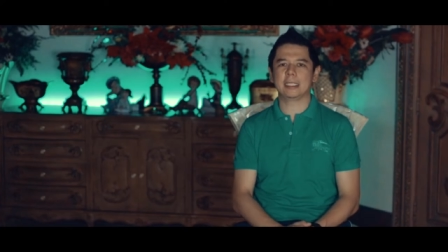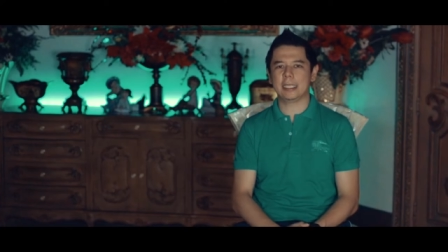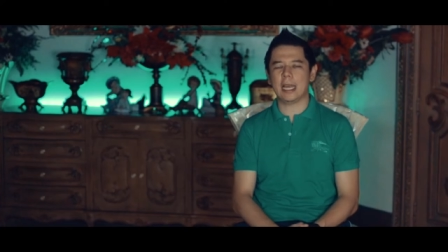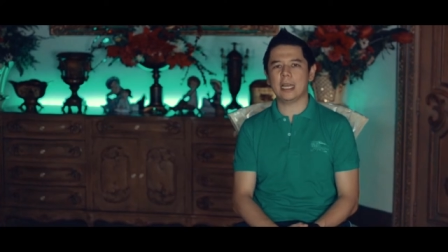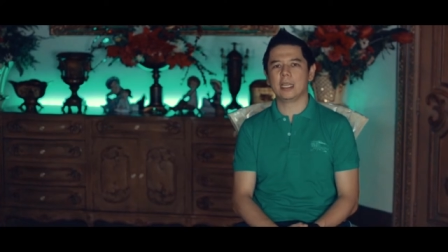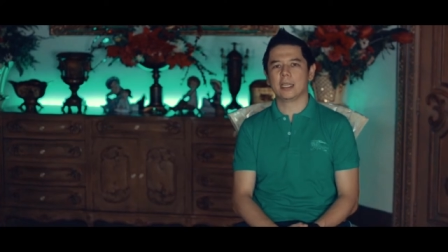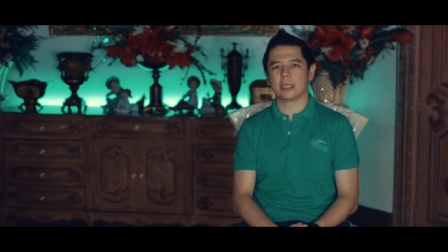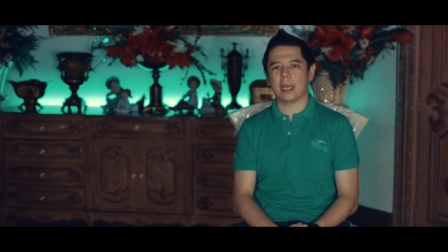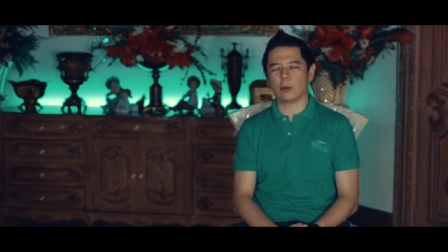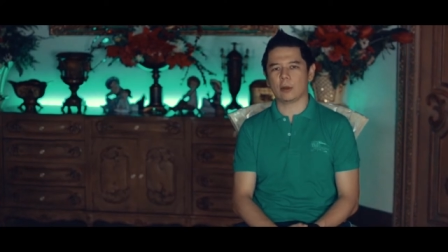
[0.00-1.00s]
ni siya,
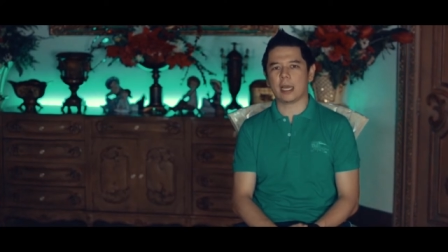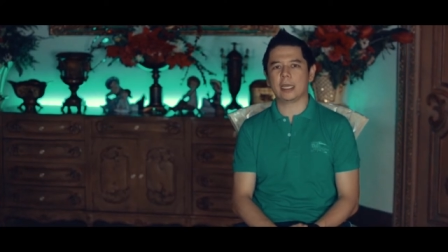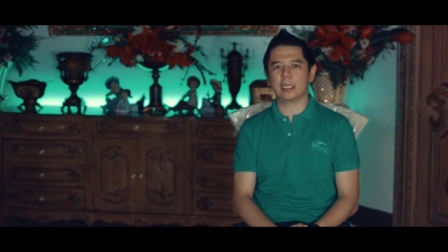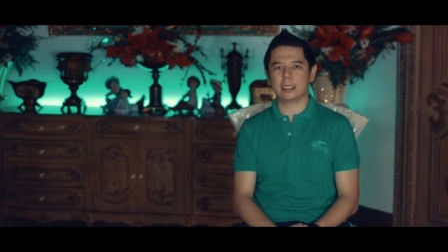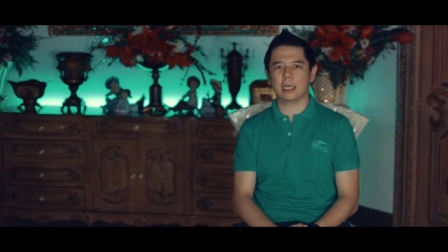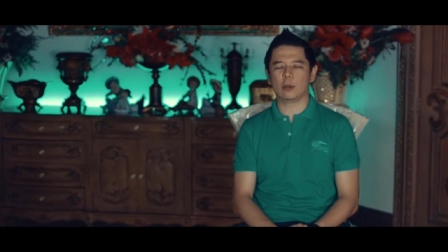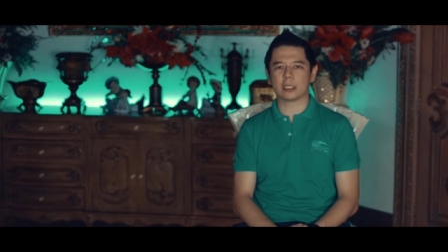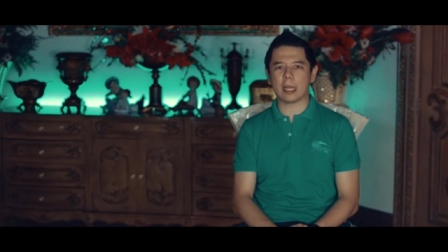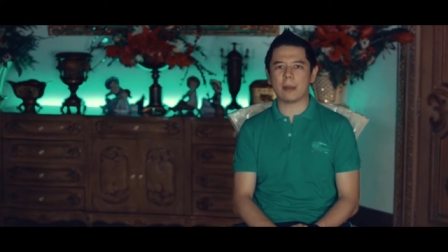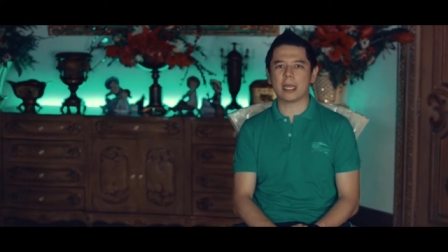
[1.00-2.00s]
dako kay ni siya
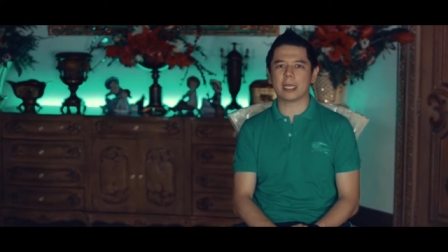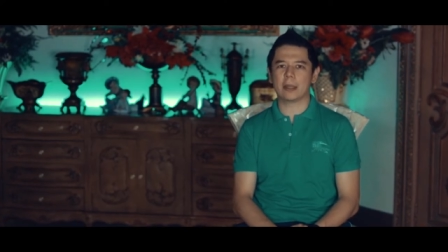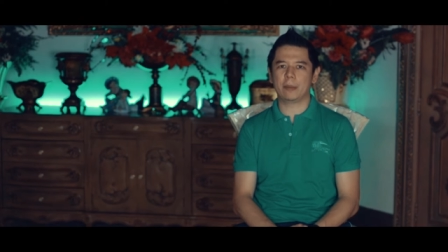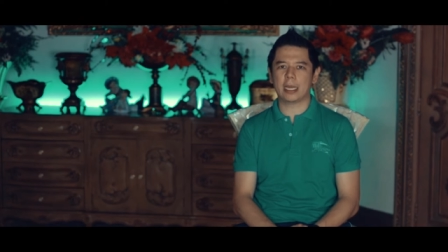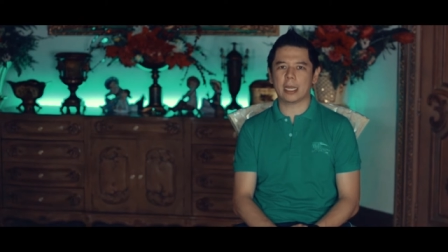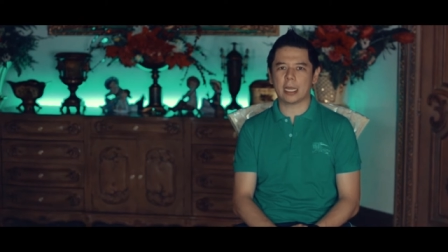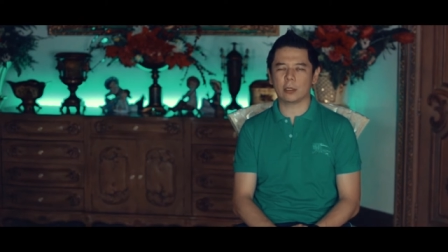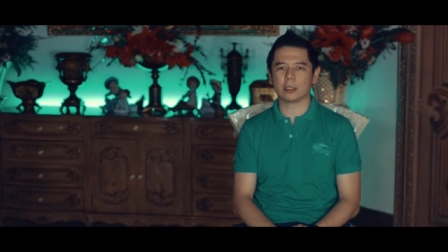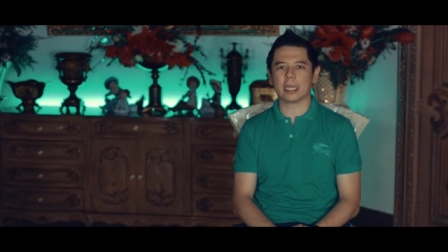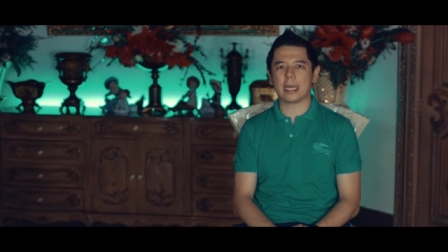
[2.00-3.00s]
og tabang ilabi na
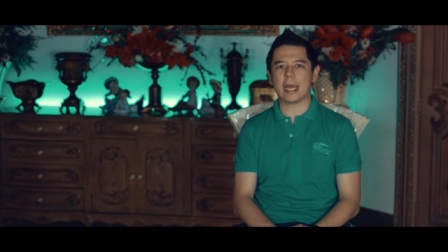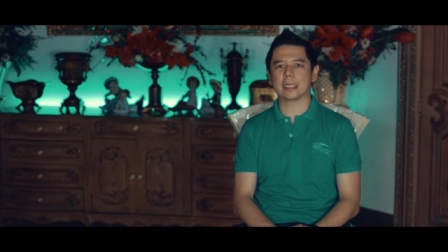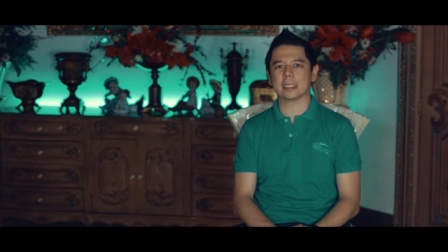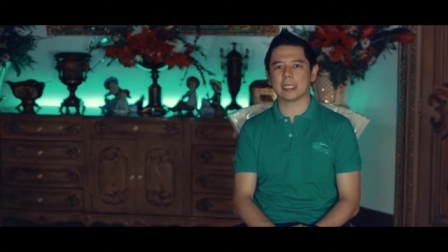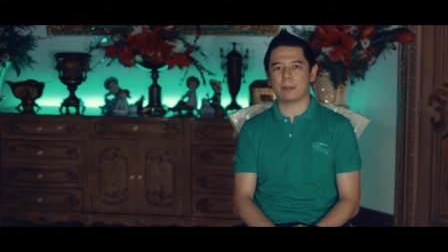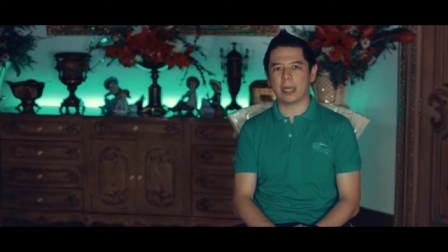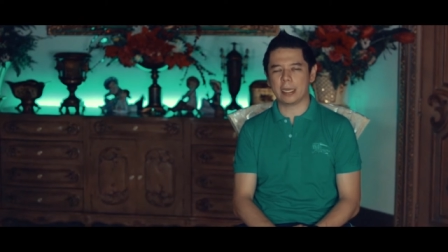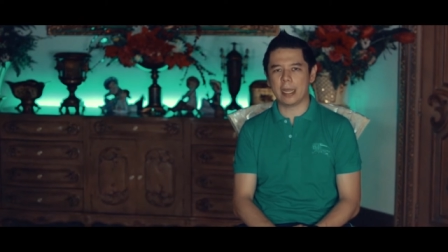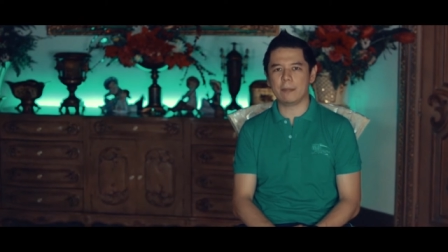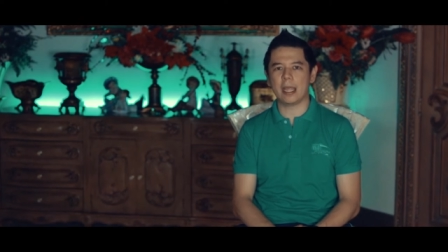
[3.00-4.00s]
karon nga naata sa
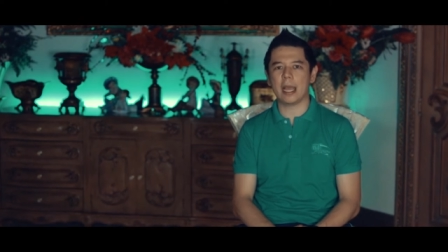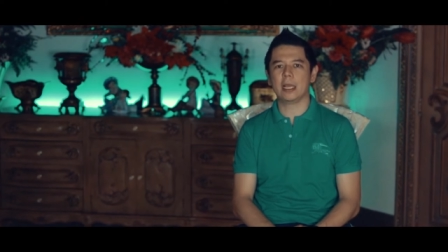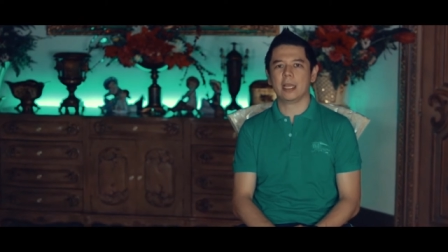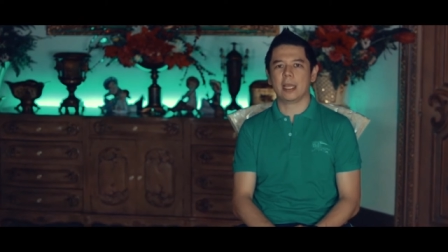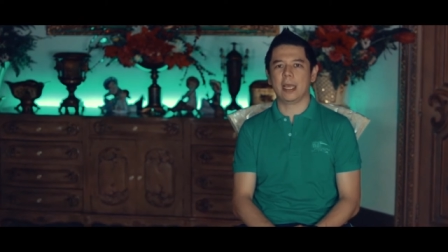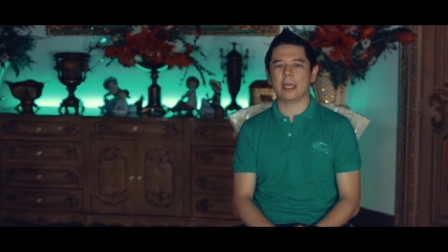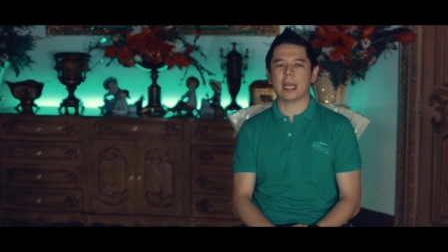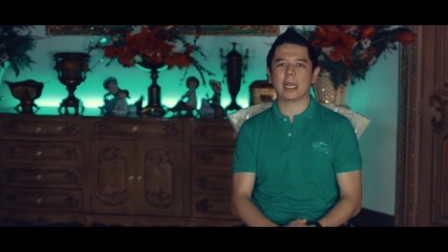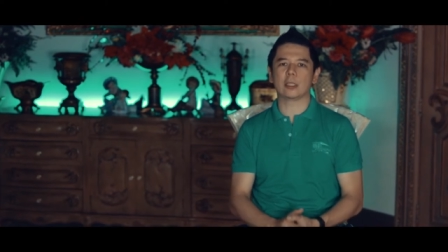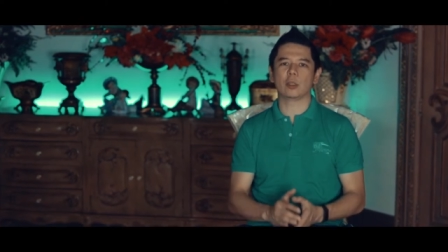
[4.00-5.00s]
pandemya and
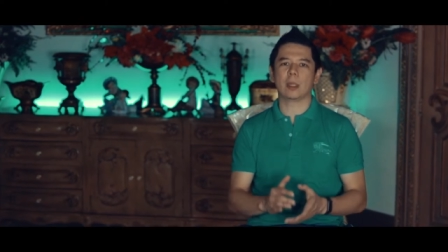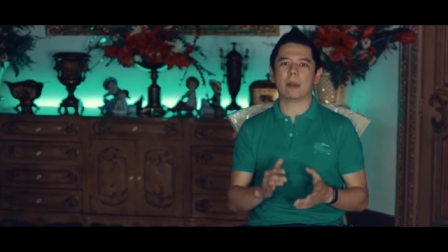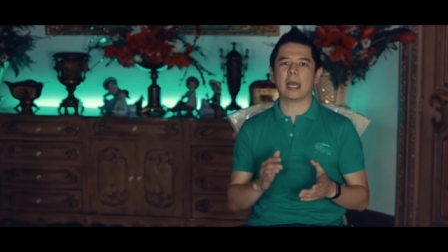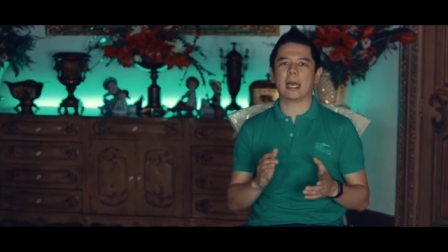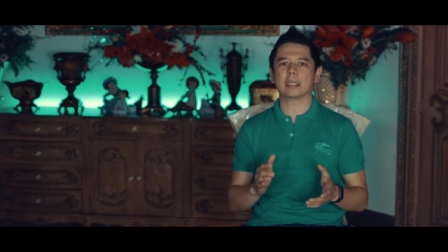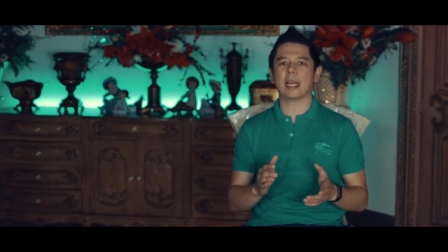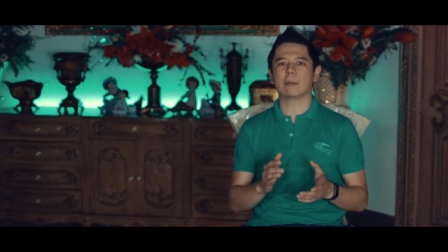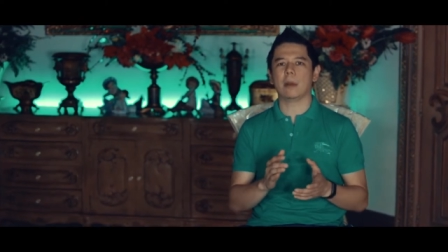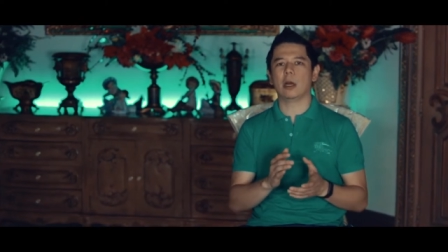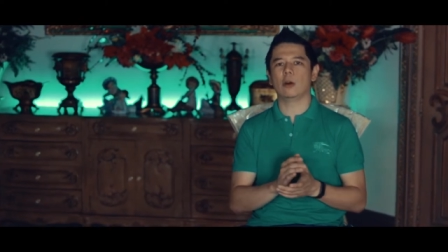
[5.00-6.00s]
ang atong
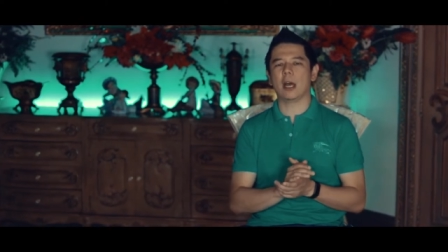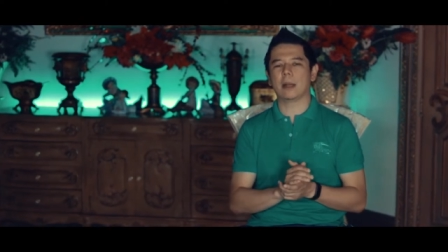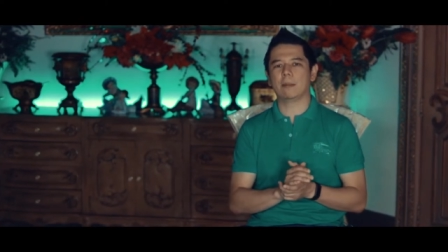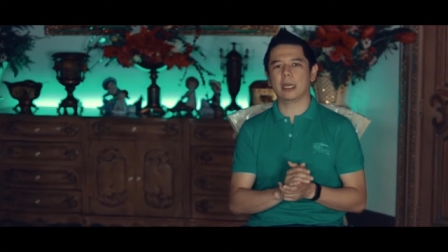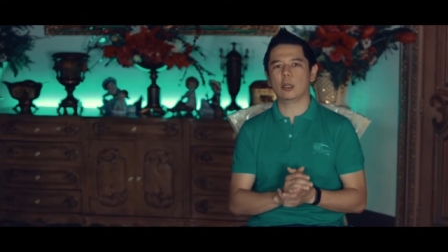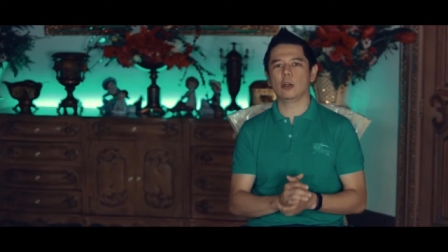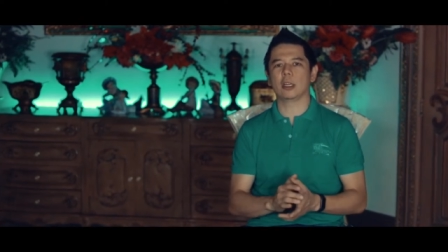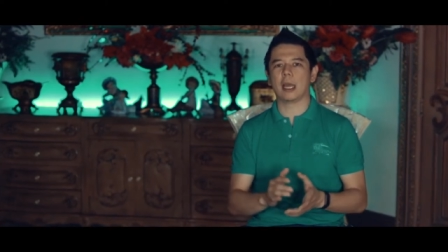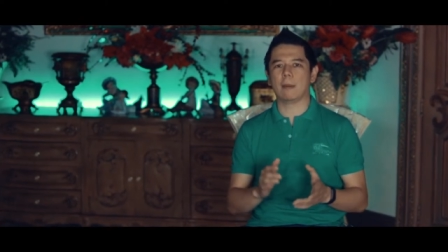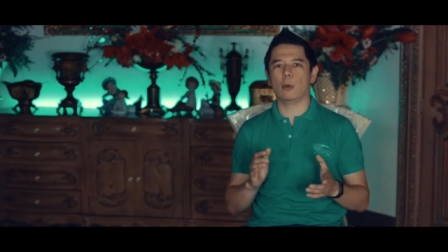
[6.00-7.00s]
gipanghatag mao ang
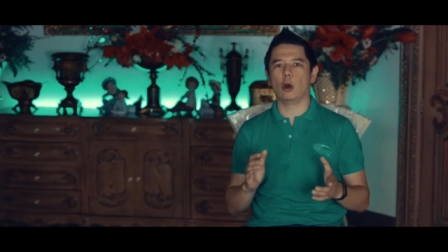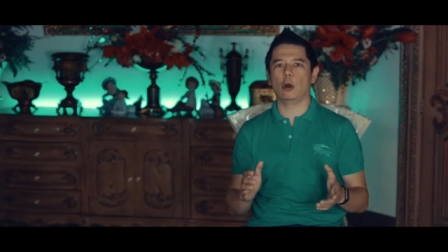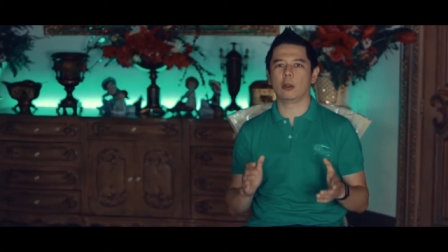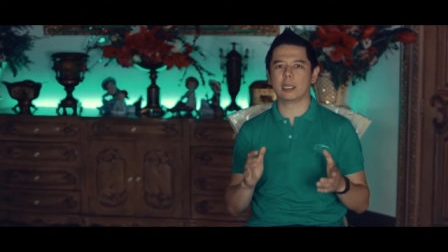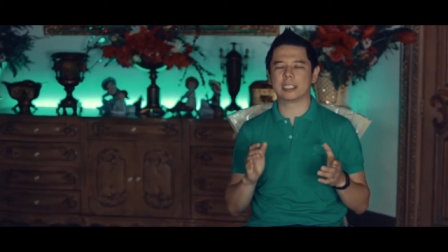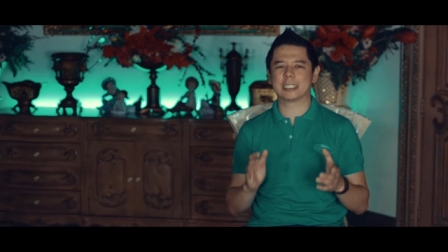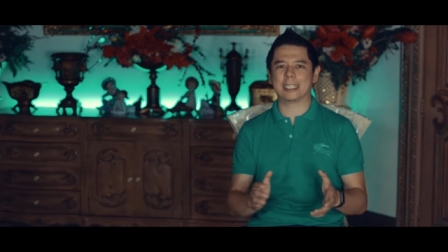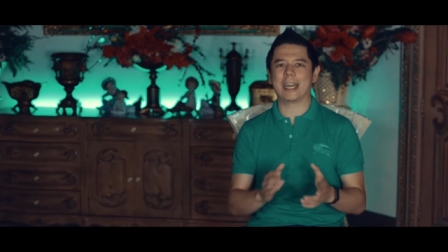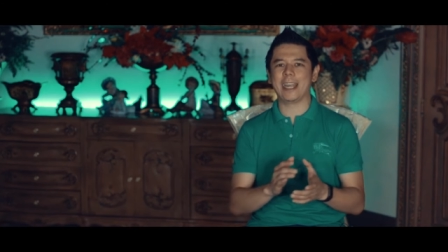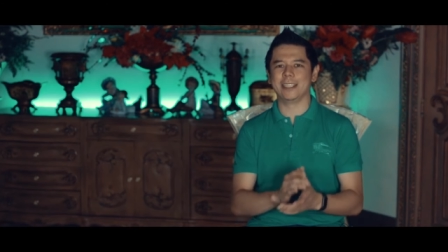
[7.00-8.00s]
manok nga Bohol
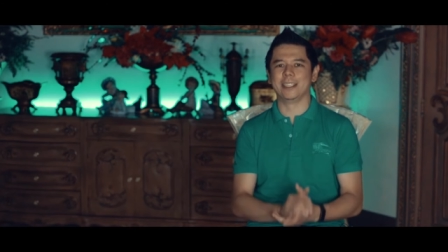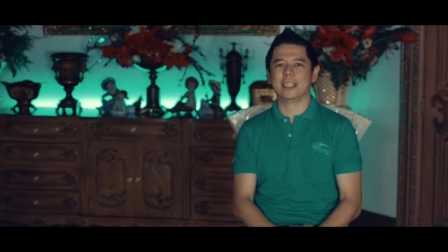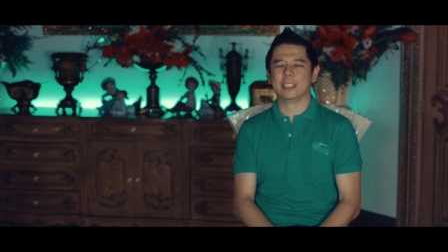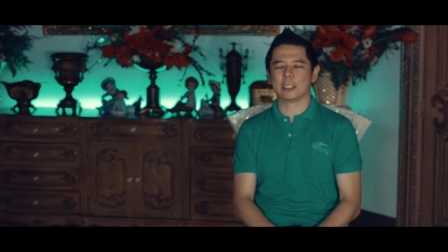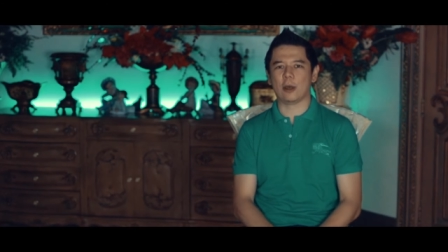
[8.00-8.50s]
strain.